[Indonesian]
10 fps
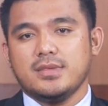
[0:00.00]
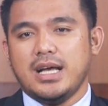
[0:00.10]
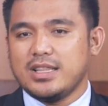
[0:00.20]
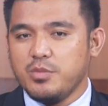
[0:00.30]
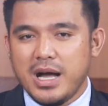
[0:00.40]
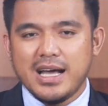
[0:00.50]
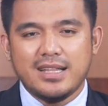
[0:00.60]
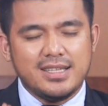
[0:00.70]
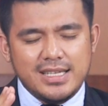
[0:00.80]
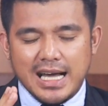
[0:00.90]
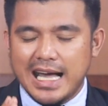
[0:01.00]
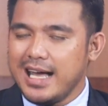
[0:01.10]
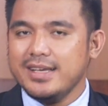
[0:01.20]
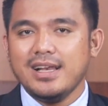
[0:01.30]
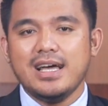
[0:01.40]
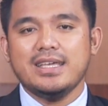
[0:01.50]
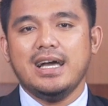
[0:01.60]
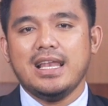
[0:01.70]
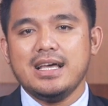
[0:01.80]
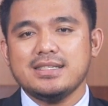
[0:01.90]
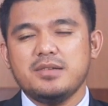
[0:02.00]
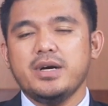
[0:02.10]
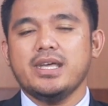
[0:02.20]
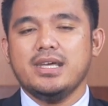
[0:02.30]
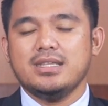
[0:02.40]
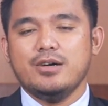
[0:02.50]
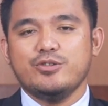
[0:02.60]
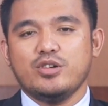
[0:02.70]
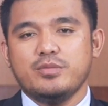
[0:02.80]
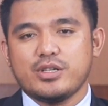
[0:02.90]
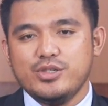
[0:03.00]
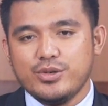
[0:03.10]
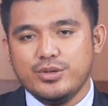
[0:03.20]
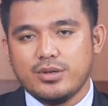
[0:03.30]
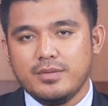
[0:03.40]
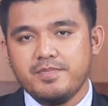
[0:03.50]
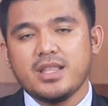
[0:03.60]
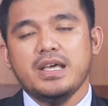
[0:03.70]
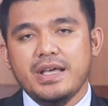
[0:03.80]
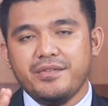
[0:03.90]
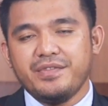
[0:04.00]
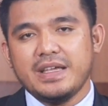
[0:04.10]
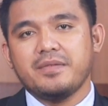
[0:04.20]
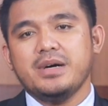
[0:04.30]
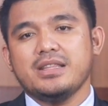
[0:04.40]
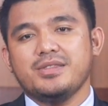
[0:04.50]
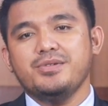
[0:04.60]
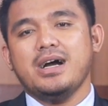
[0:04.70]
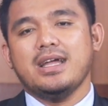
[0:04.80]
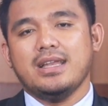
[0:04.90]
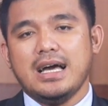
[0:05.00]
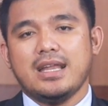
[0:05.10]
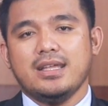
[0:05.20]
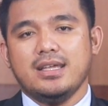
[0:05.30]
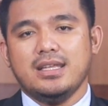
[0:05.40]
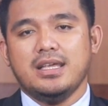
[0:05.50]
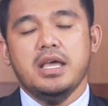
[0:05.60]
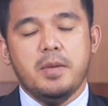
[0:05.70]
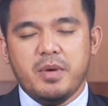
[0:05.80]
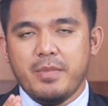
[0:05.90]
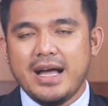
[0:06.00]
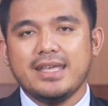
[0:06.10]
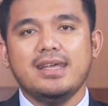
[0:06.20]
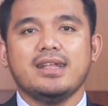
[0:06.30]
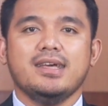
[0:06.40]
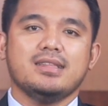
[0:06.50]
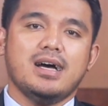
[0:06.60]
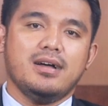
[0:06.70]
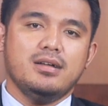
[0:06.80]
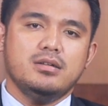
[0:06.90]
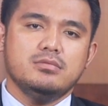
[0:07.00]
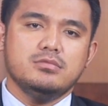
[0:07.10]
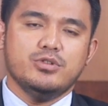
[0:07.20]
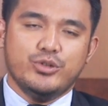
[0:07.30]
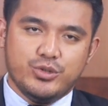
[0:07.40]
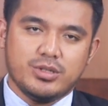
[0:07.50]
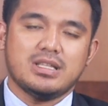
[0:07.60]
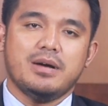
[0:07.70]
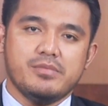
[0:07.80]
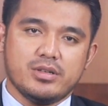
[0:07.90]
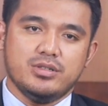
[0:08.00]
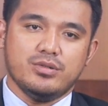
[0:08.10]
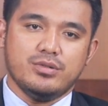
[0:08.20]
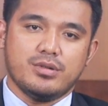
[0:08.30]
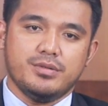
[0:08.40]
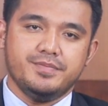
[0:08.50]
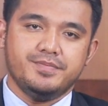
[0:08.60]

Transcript: atau bahkan tidak ada lagi alasan bagi kita untuk bersyukur, firman Tuhan hari ini memanggil kita untuk tetap bersyukur